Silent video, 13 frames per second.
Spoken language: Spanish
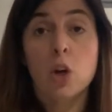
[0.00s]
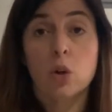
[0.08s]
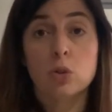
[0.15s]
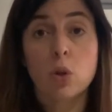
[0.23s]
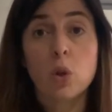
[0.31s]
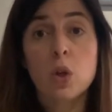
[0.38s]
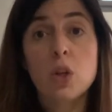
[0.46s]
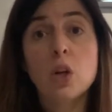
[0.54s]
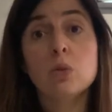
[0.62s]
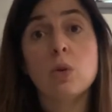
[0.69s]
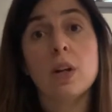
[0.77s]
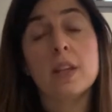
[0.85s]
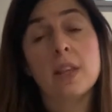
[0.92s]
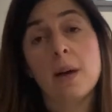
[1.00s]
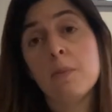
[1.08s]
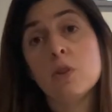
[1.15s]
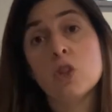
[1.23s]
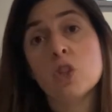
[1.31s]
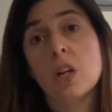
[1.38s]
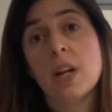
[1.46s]
Con todo ello,
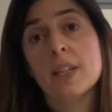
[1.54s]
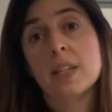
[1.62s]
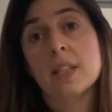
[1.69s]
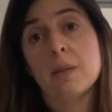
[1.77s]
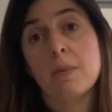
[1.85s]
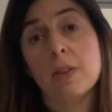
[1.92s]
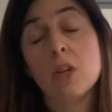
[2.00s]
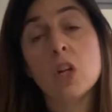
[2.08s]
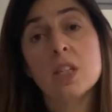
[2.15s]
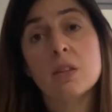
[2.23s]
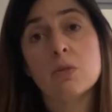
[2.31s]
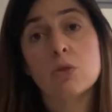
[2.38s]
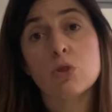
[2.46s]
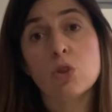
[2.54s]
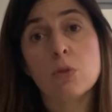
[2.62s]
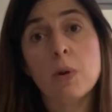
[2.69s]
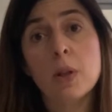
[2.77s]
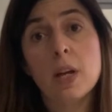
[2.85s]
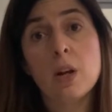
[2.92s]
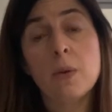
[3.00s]
actualizamos las estimaciones de nuestro
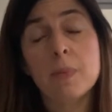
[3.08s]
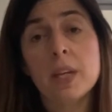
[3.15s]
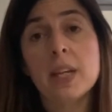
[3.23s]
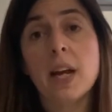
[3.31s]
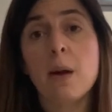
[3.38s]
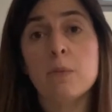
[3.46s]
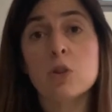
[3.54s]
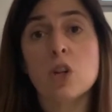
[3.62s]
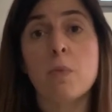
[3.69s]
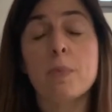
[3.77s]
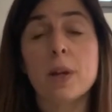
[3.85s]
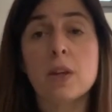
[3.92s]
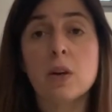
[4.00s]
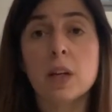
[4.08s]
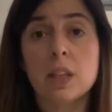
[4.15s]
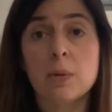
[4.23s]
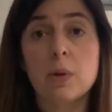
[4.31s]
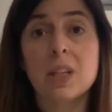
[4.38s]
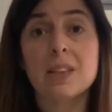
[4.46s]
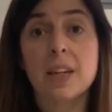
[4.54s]
modelo y llegamos a un precio
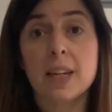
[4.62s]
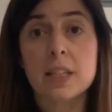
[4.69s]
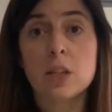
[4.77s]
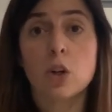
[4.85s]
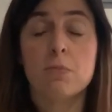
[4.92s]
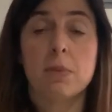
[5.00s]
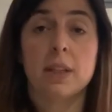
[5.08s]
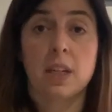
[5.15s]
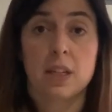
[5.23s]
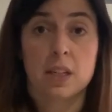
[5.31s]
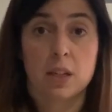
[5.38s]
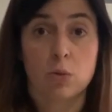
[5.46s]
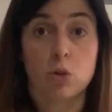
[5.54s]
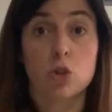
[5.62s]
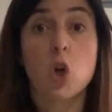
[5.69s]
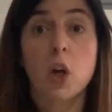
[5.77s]
objetivo de 3,3 euros,